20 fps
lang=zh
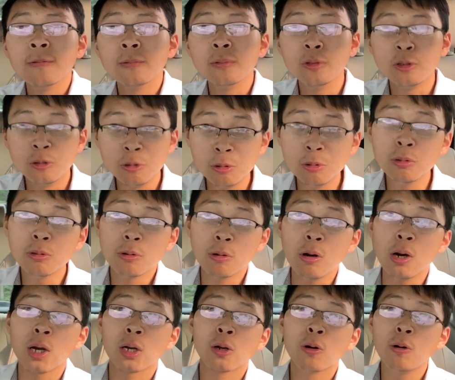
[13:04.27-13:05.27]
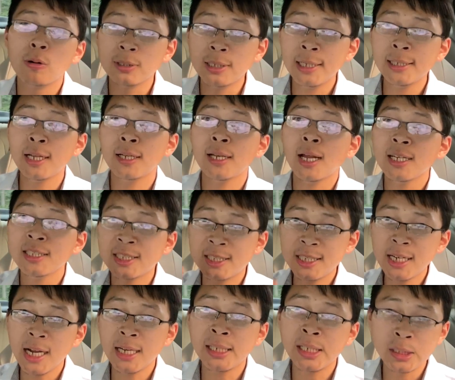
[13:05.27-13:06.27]
如果共产党他
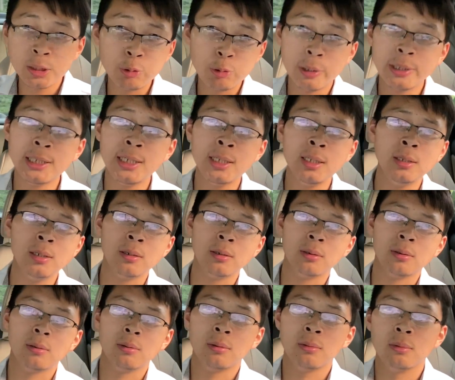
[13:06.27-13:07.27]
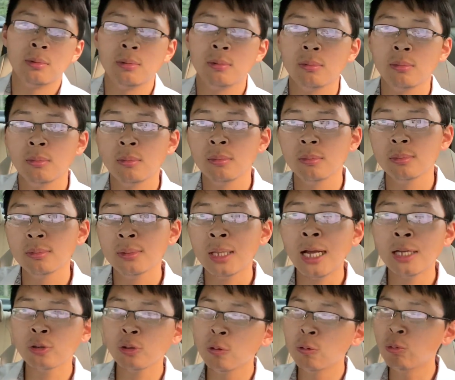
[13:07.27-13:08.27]
下定决心，
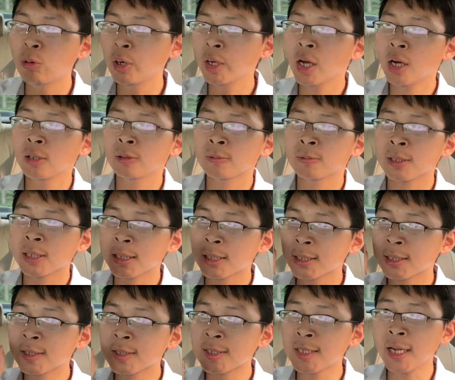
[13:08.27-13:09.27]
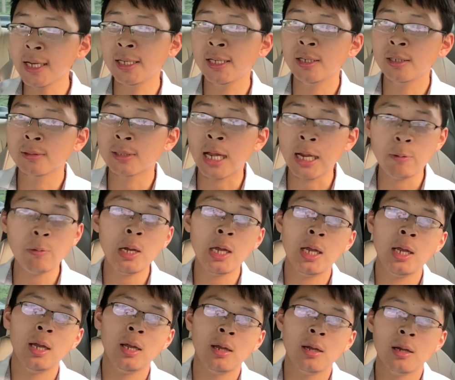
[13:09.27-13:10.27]
他说我要占领台湾，
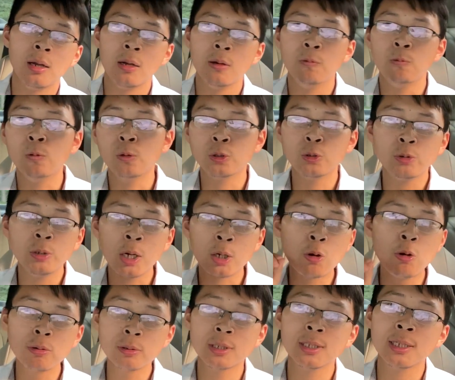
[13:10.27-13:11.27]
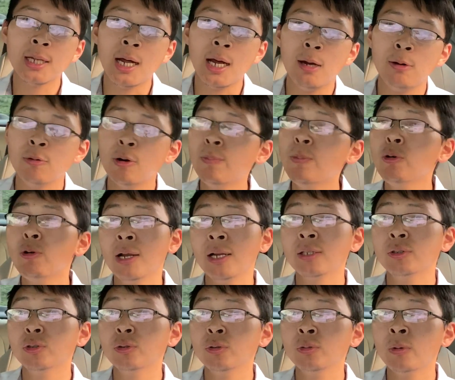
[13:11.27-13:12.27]
我就要控制他，我不管
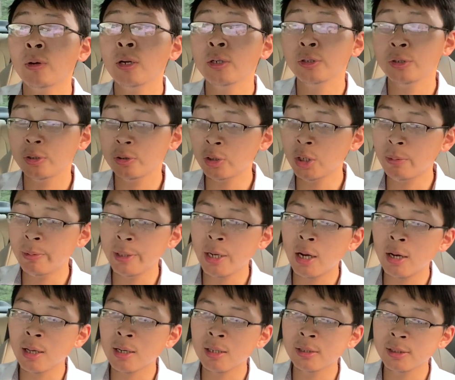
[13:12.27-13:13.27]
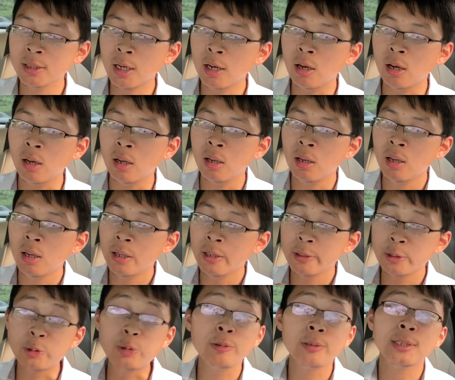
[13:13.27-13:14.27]
说要不要那个叫
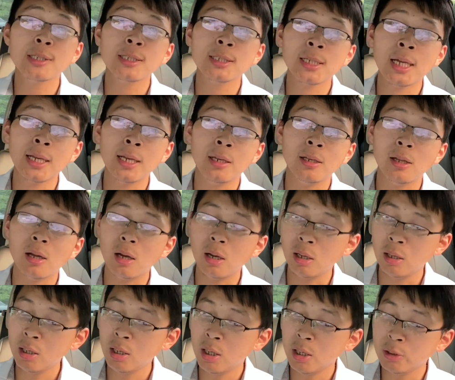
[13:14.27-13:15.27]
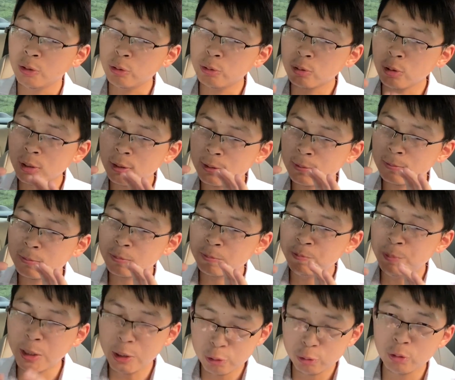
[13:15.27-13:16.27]
军事占领的，就是说
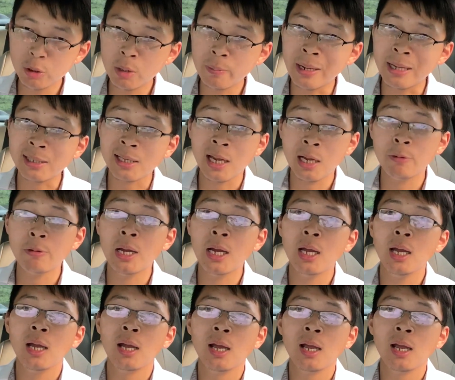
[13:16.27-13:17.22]
必须要把台湾